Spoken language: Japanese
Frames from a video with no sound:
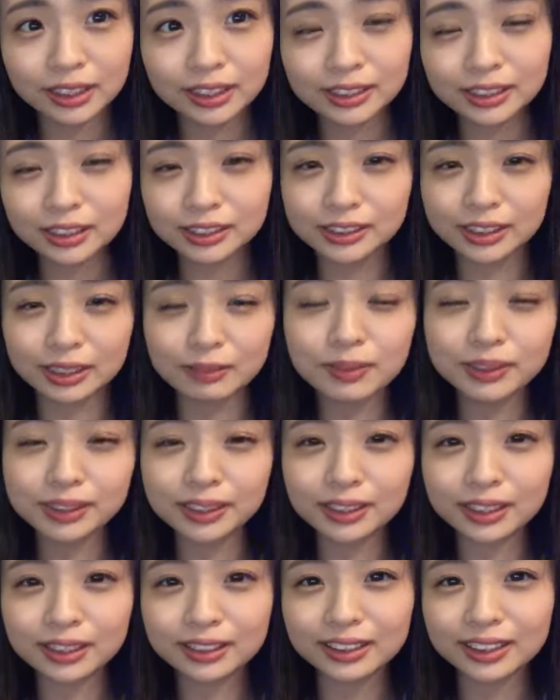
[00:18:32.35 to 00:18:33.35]
いやサイバ
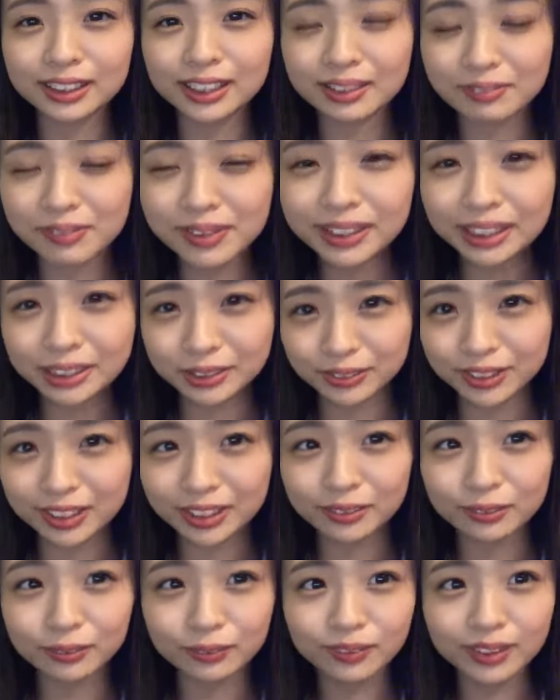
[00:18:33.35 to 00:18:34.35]
さんだったらやばいでしょ
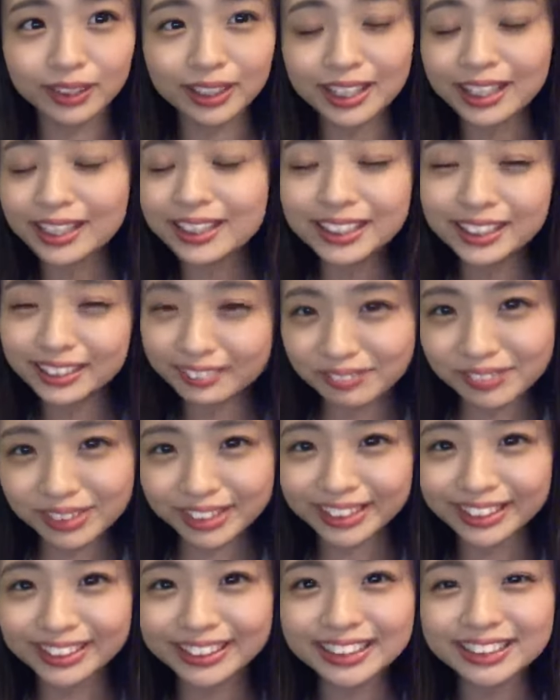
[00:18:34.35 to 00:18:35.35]
結構兼任みた
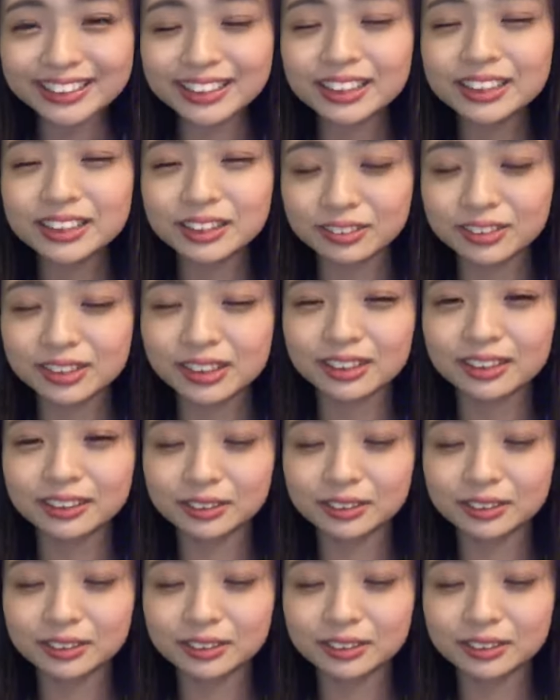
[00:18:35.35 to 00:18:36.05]
いな感じになっちゃうじゃん